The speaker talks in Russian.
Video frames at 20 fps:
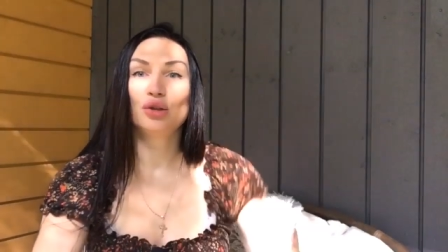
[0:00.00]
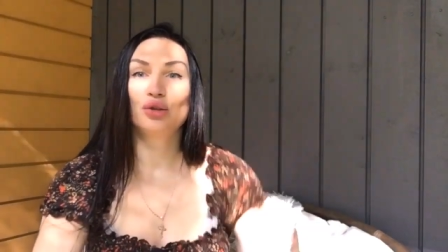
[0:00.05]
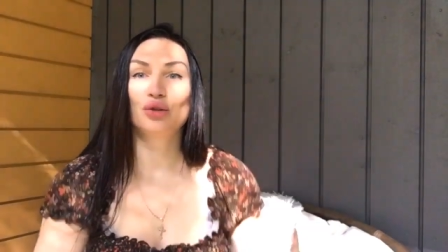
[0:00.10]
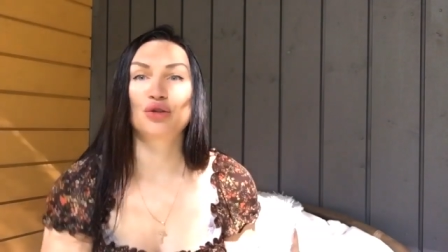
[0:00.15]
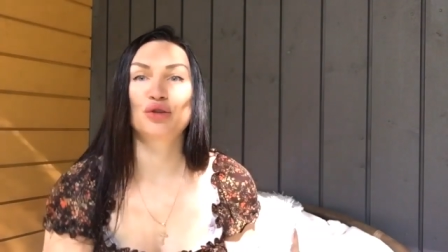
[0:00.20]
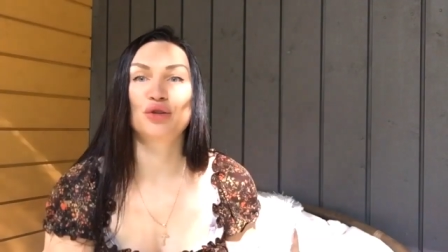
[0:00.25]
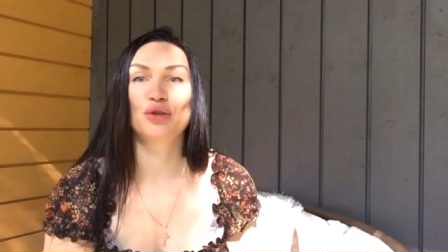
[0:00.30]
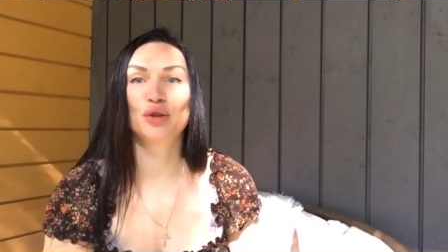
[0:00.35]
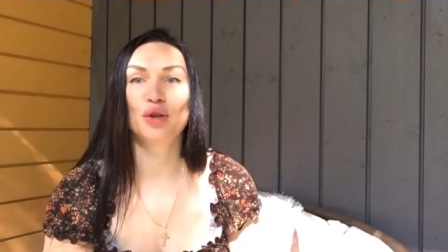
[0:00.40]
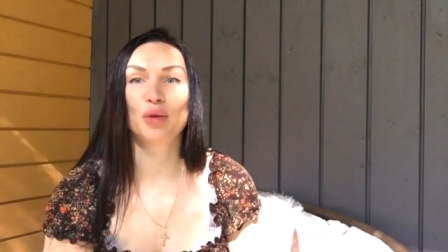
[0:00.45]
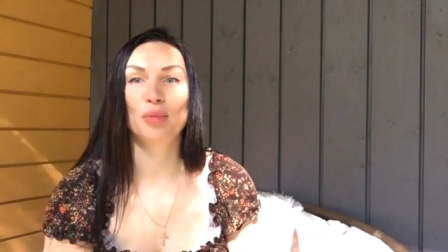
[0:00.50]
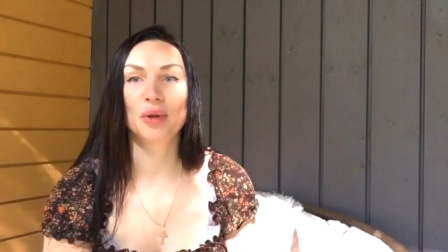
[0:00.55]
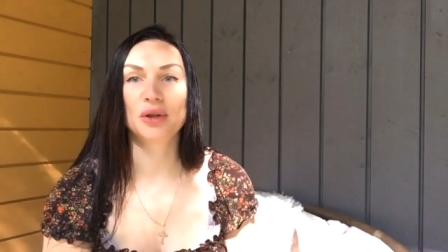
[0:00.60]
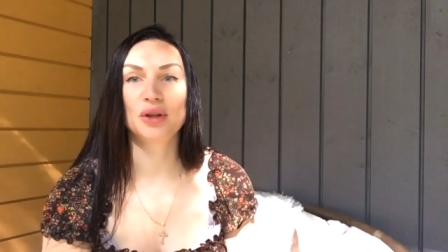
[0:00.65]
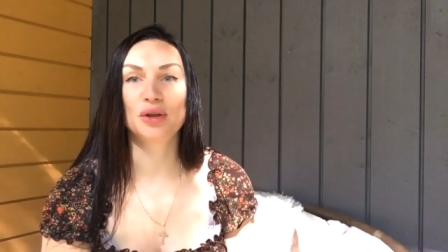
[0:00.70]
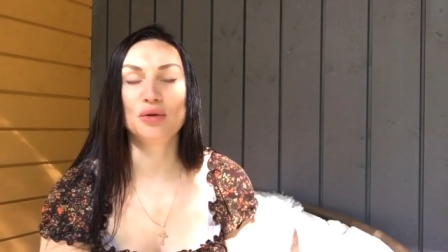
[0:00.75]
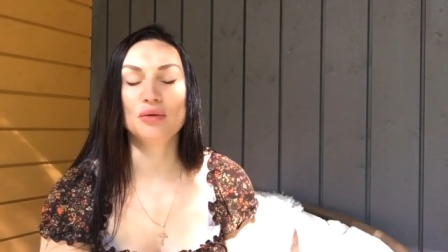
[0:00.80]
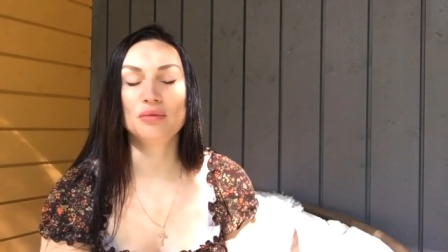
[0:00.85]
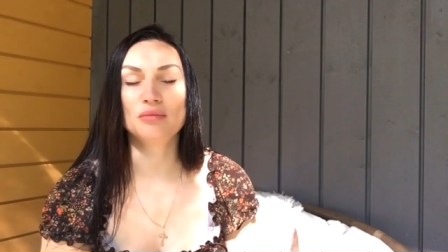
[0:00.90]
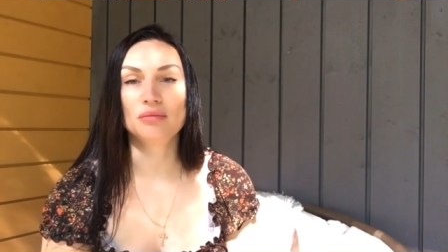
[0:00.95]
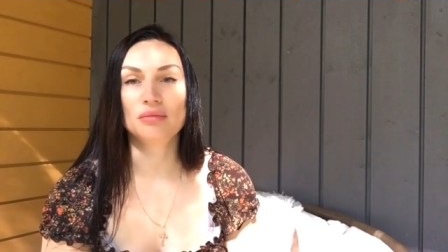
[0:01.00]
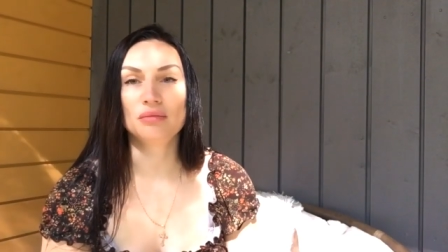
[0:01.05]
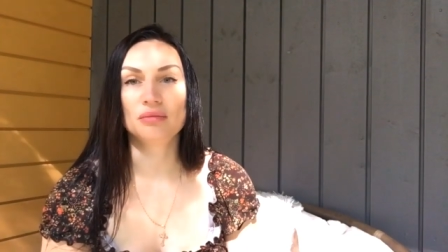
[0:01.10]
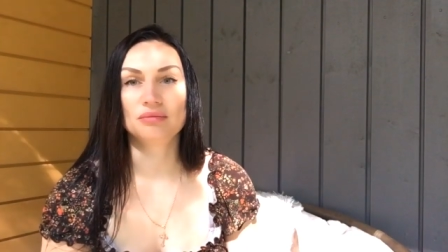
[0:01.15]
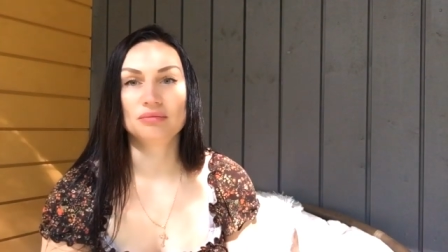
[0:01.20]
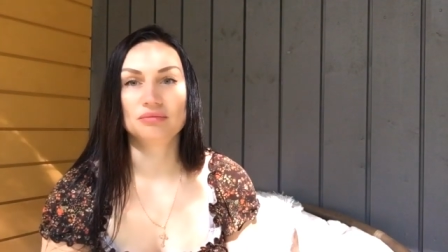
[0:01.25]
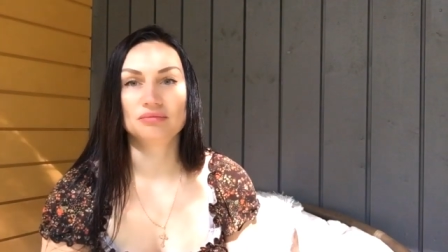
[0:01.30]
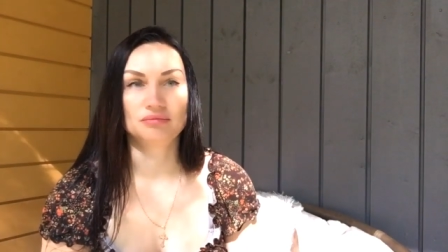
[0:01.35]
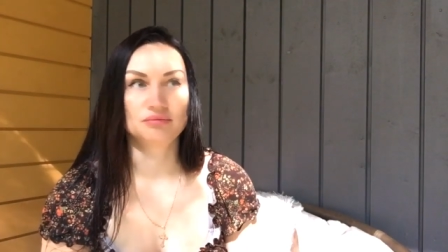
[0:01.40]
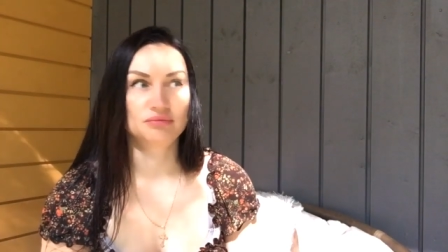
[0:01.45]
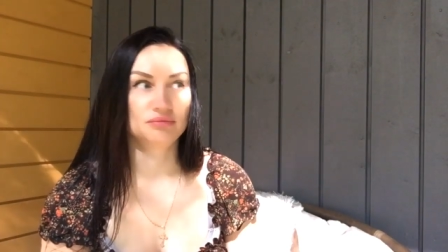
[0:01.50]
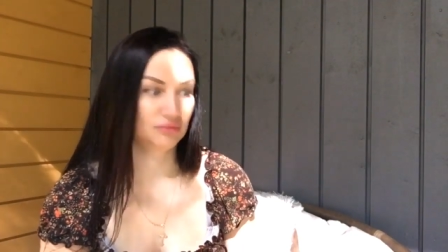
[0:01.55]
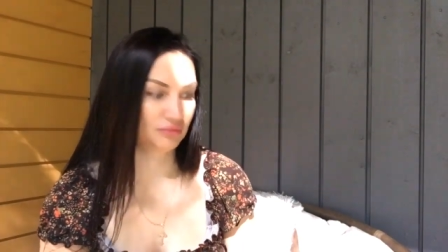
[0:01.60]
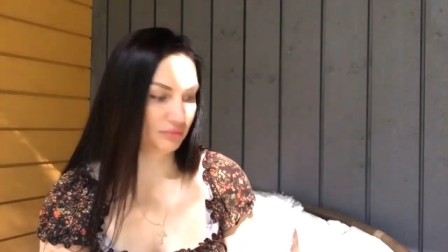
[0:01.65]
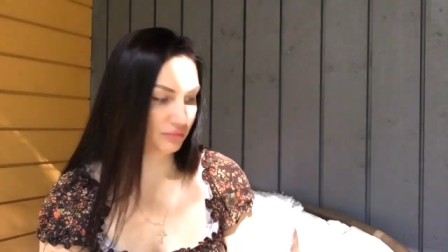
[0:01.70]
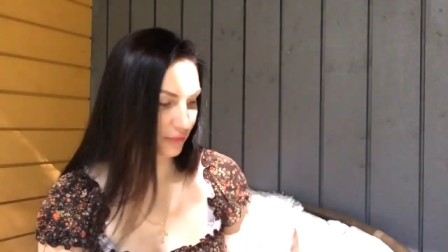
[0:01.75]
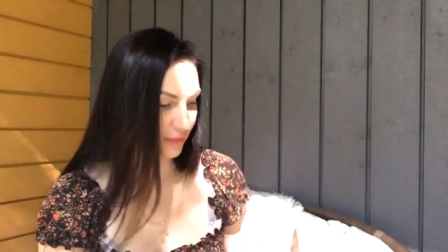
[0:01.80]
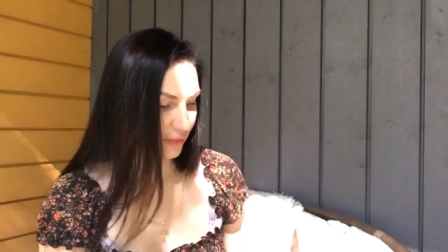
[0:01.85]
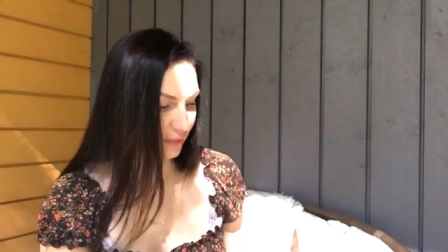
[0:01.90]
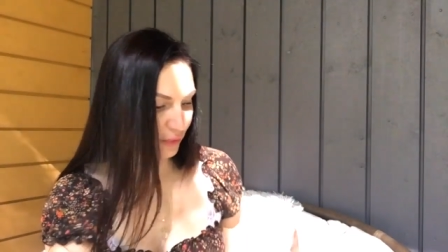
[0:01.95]
но что-то потом,
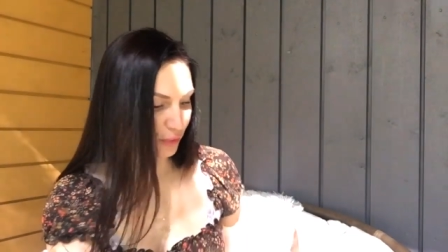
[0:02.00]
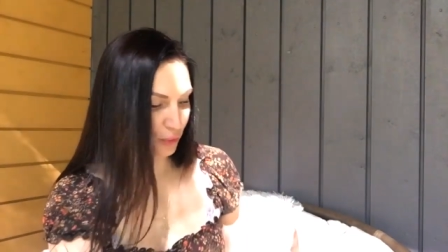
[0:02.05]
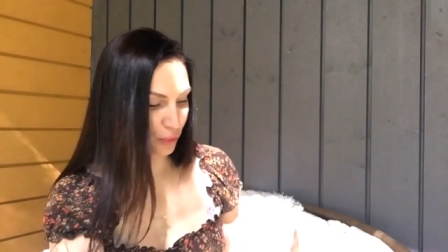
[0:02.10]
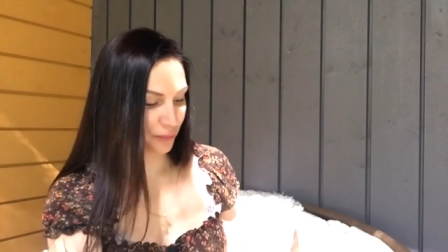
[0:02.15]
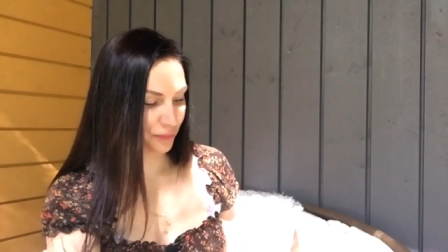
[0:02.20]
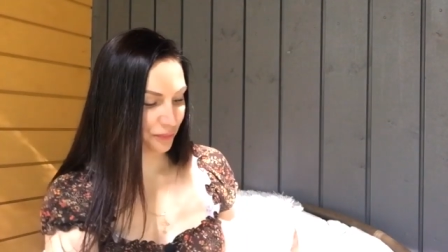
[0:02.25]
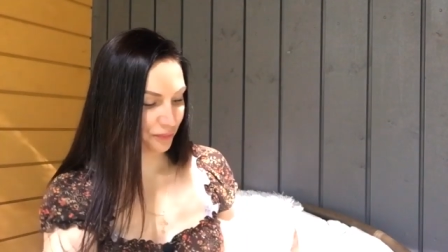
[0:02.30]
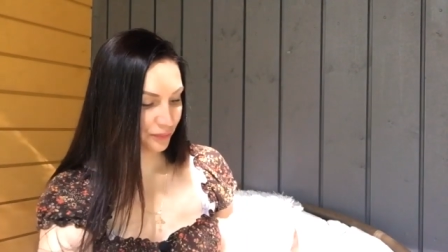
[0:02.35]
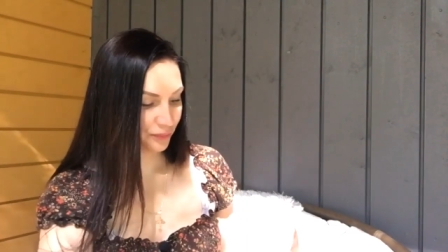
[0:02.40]
ну,